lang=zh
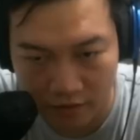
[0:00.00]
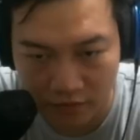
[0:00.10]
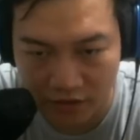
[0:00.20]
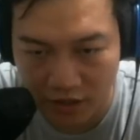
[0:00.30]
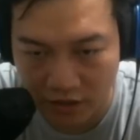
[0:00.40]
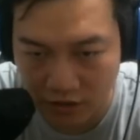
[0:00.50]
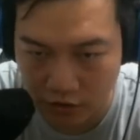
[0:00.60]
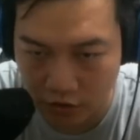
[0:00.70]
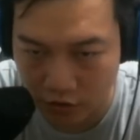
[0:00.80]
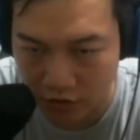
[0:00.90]
放在一起，
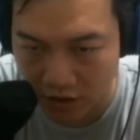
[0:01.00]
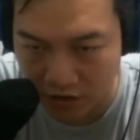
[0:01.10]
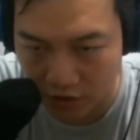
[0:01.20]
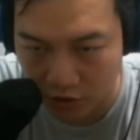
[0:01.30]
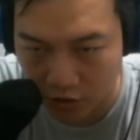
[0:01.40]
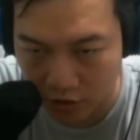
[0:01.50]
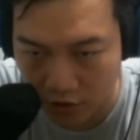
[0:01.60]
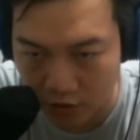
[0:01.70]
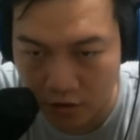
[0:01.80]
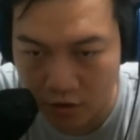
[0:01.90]
这是夜行者
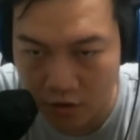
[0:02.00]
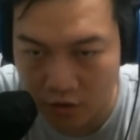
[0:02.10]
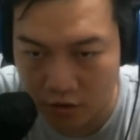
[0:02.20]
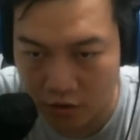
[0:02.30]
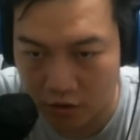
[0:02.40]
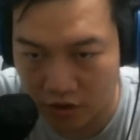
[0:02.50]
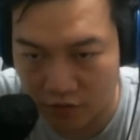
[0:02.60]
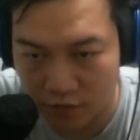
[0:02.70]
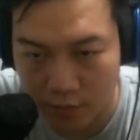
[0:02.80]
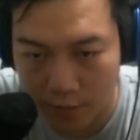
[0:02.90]
跟呃杰
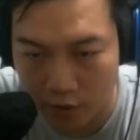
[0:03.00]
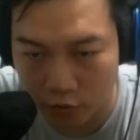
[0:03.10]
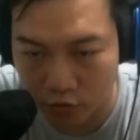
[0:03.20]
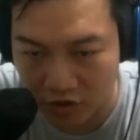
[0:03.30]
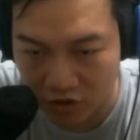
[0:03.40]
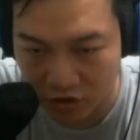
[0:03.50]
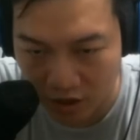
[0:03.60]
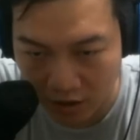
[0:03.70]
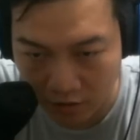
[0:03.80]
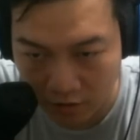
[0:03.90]
夫宝宝陆行
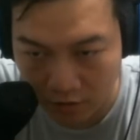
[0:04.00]
鲨。